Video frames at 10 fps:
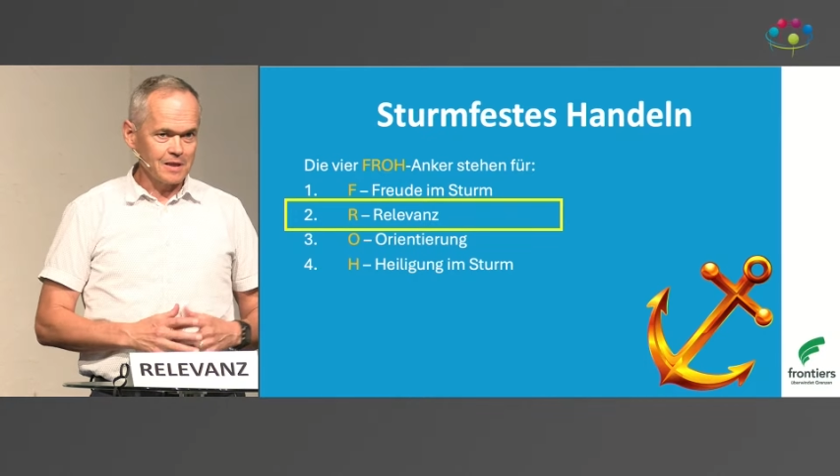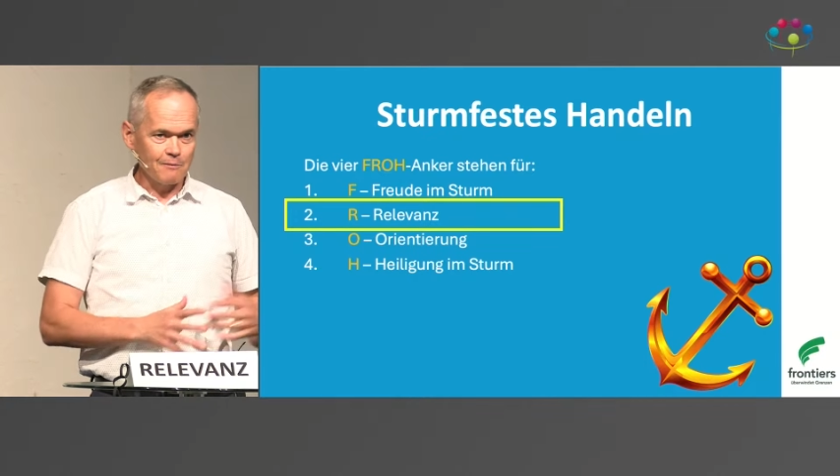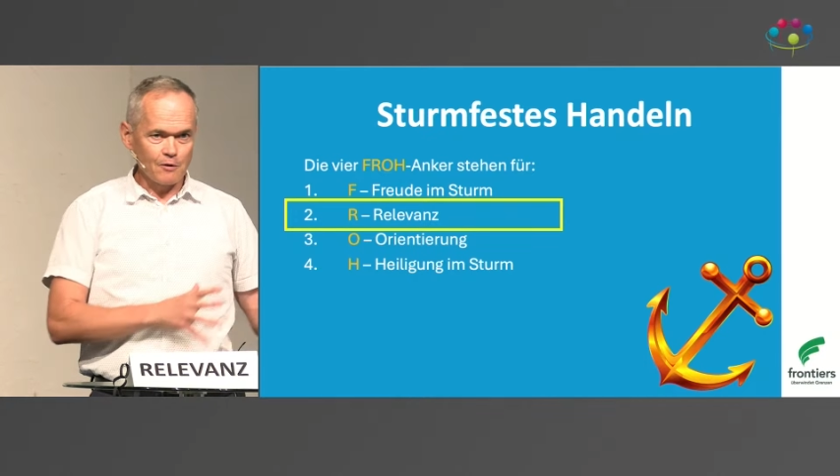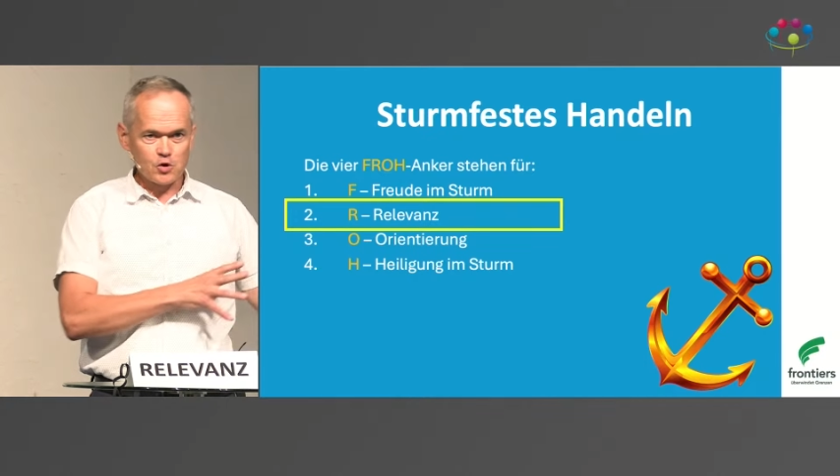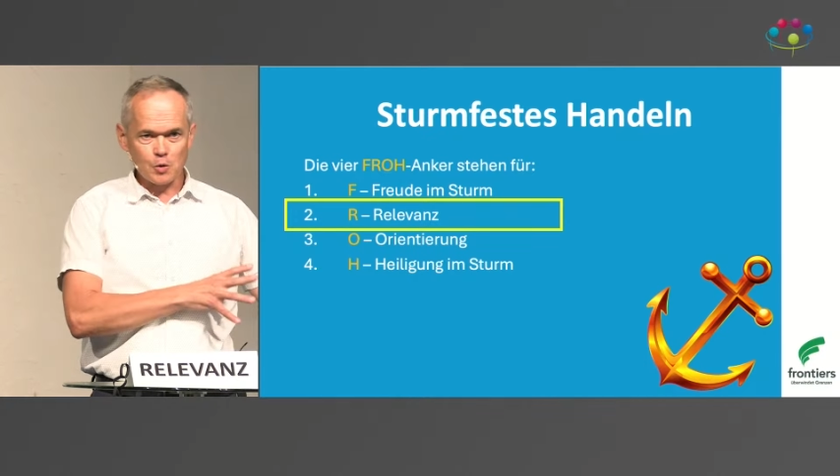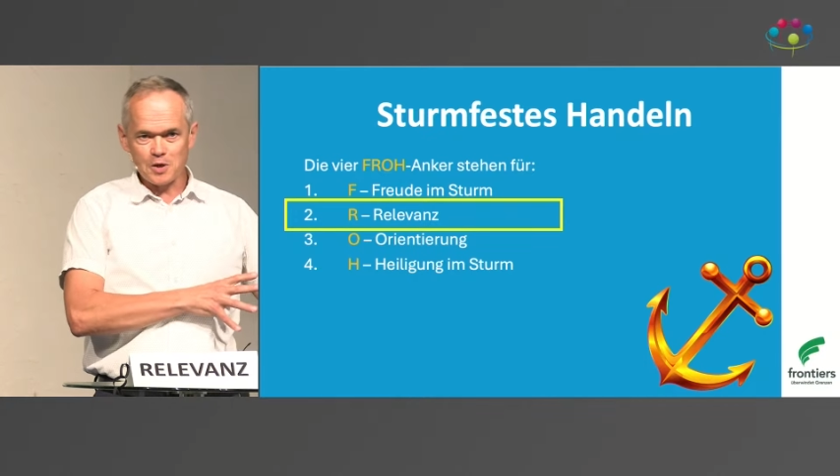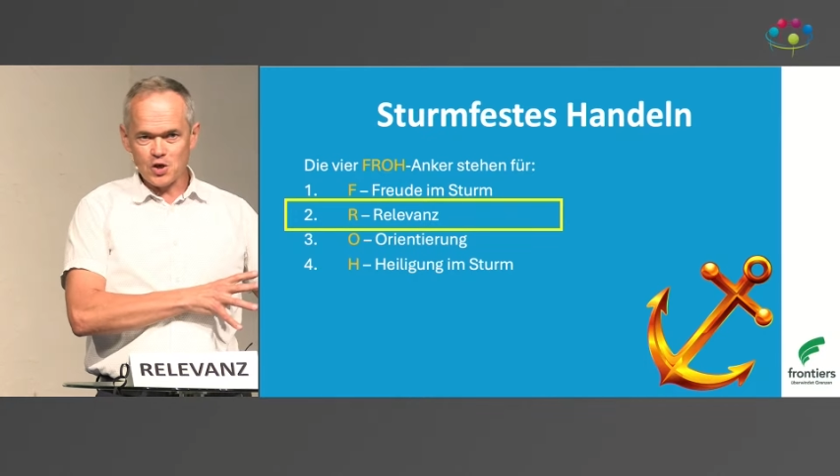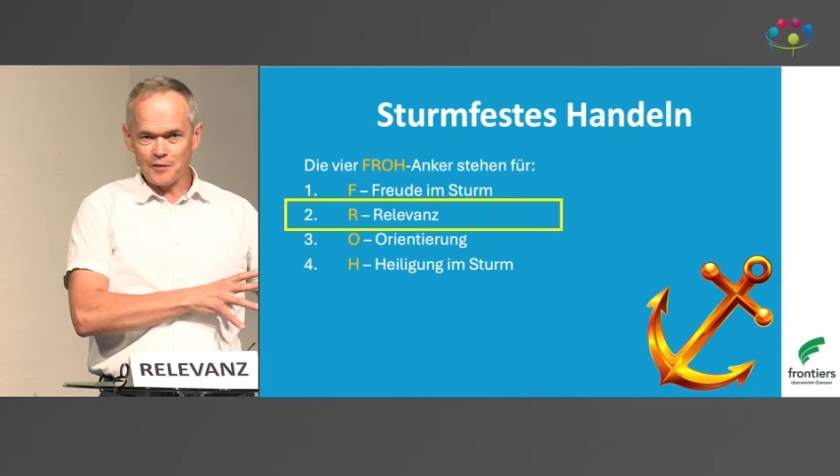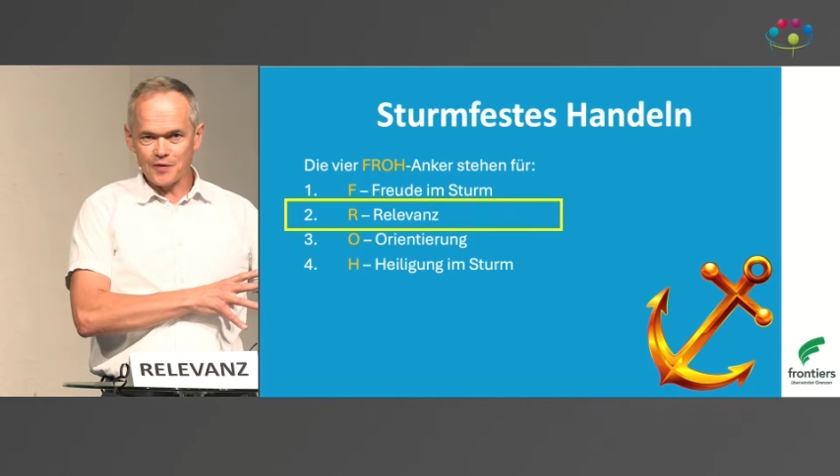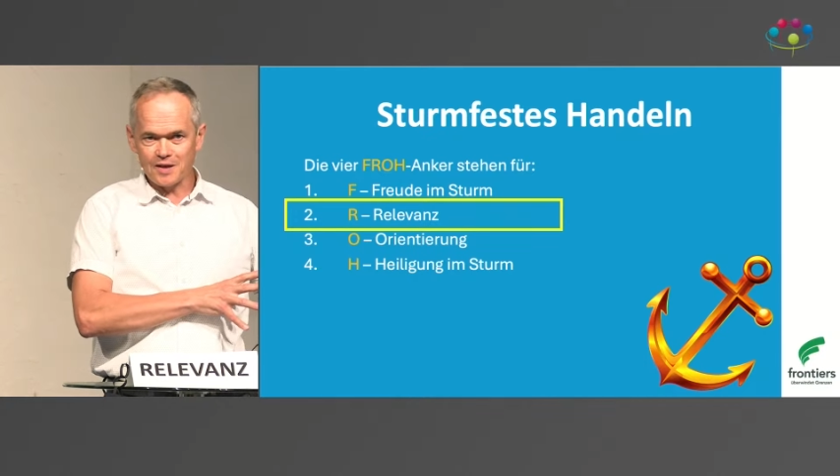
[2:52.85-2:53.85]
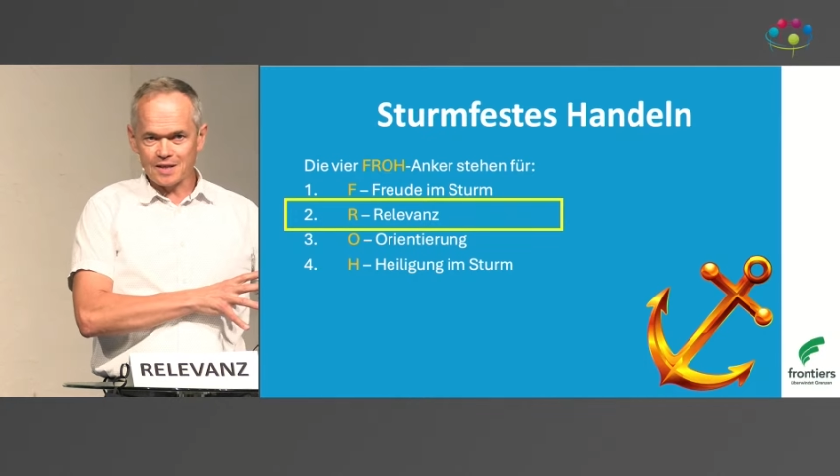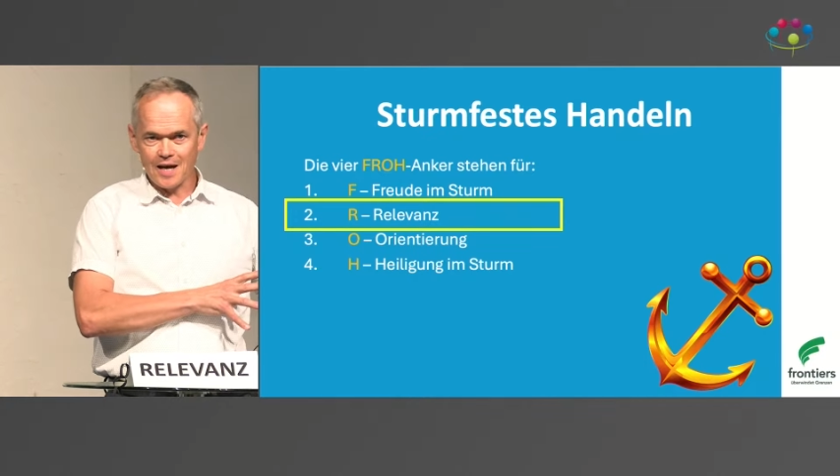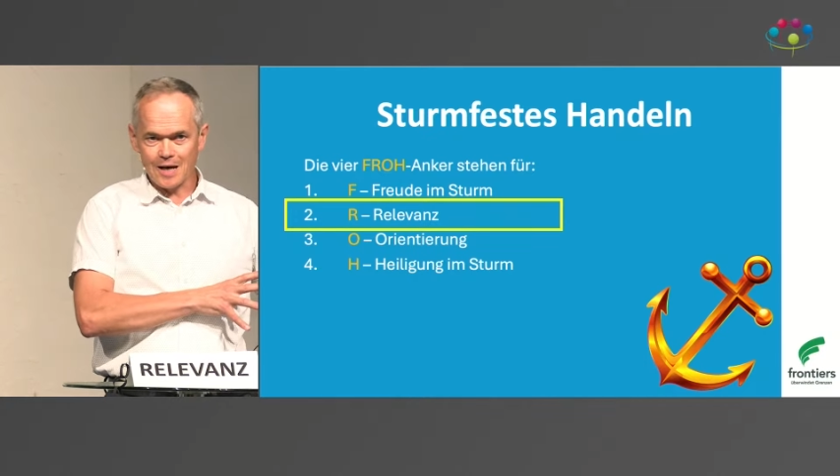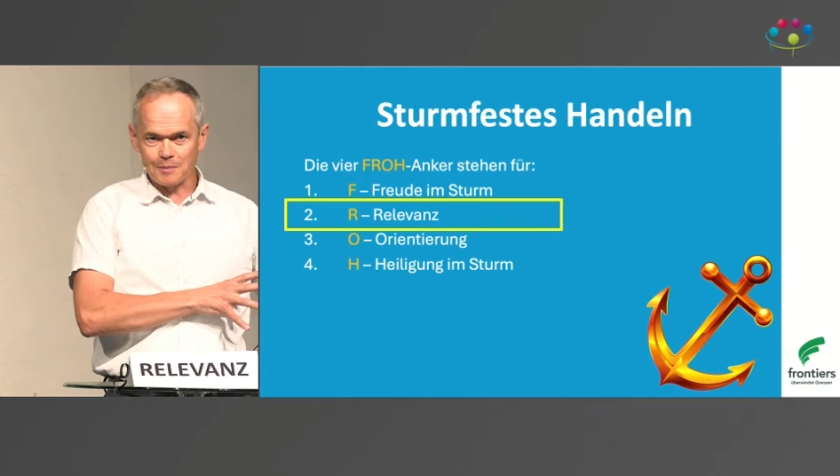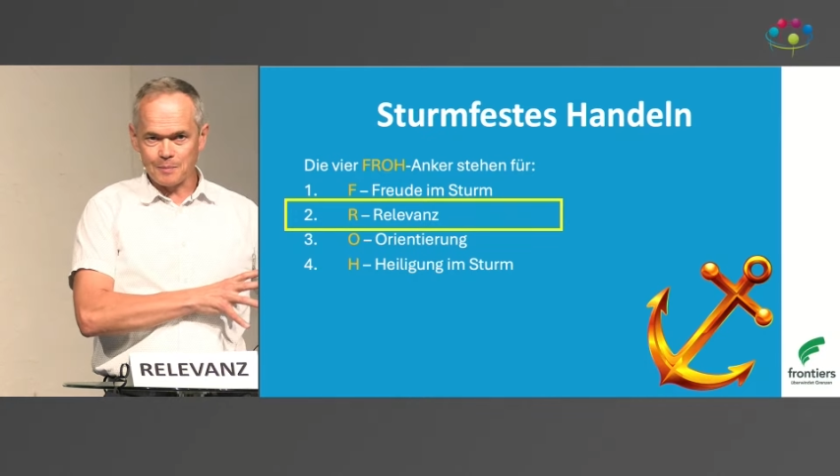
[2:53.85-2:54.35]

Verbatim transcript: dem wir uns schon beschäftigt haben,